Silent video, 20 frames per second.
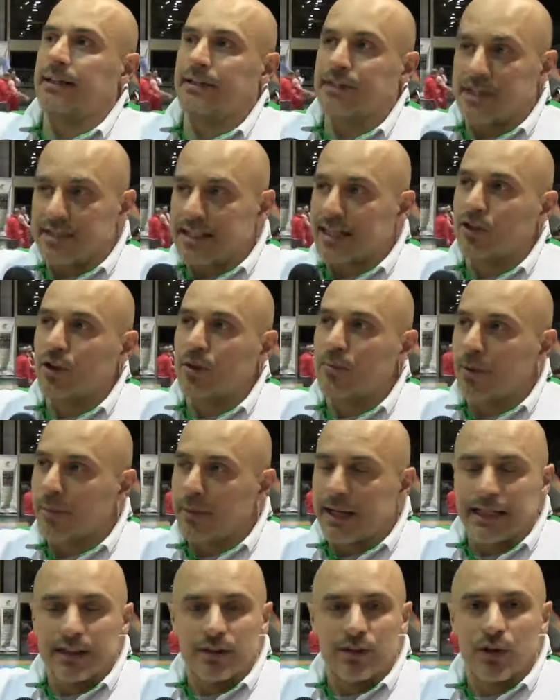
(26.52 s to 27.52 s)
c'è stato il
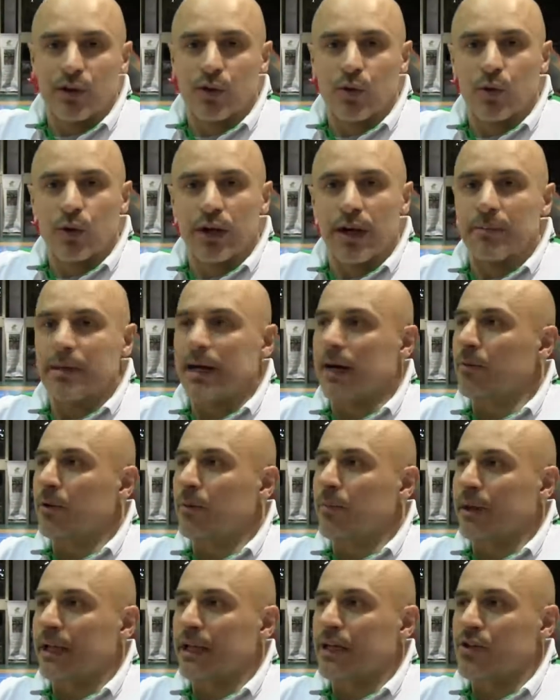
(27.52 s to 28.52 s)
momento in cui abbiamo
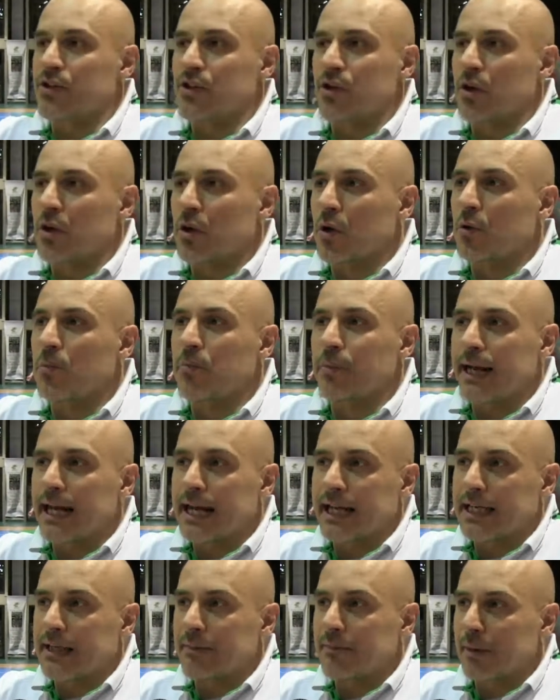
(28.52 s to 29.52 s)
preso un
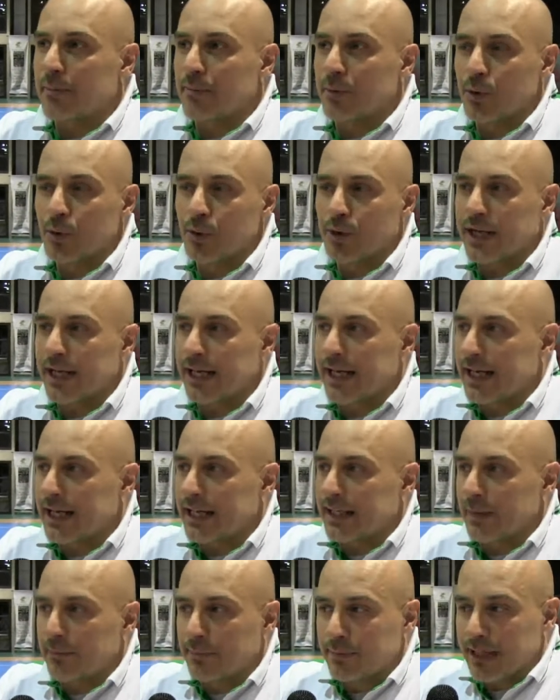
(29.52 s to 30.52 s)
break, ma più che da,